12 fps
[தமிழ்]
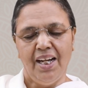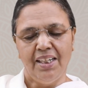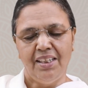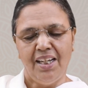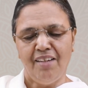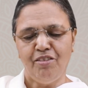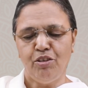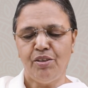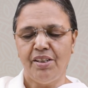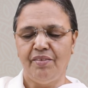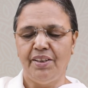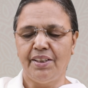
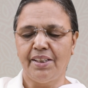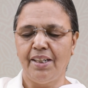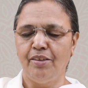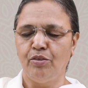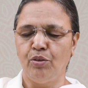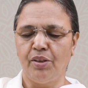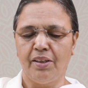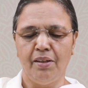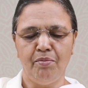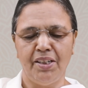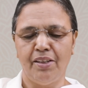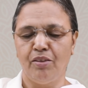அல்லாவினுடைய வீட்டை
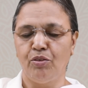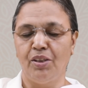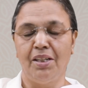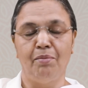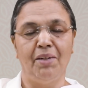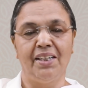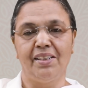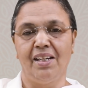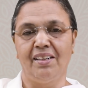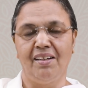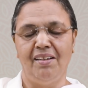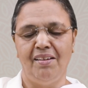சொர்க்கம் என்று சொல்ல
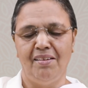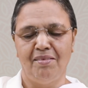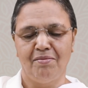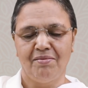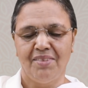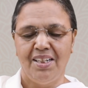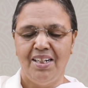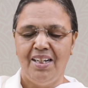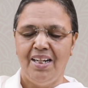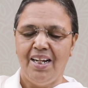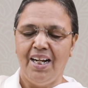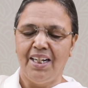மாட்டார்கள்
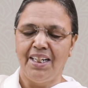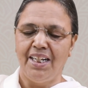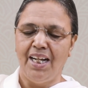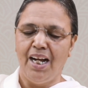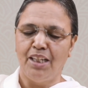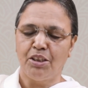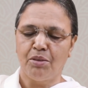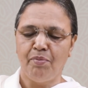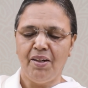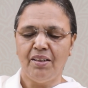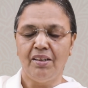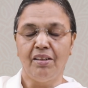அங்கே
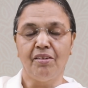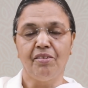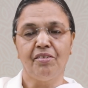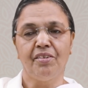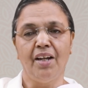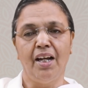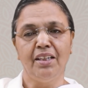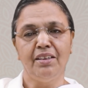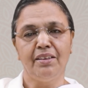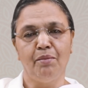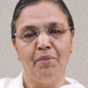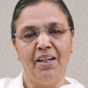ஆத்மாக்கள்
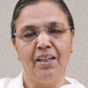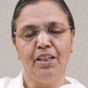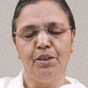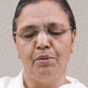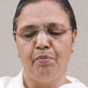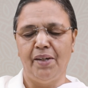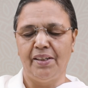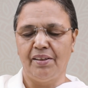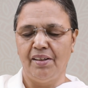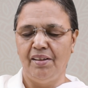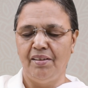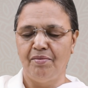சாந்தமாக
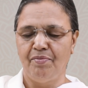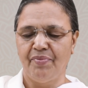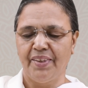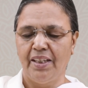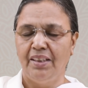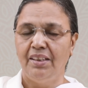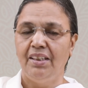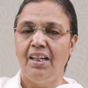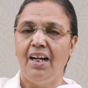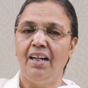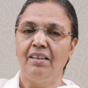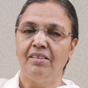இருப்பார்கள்
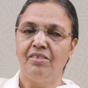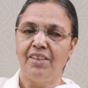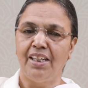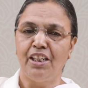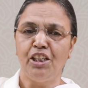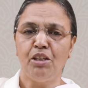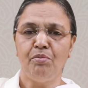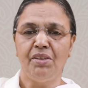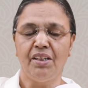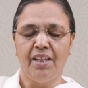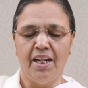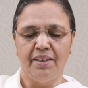அங்கு சரீரம்
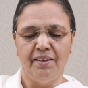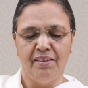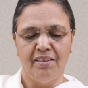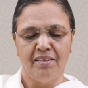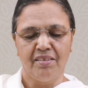இருக்காது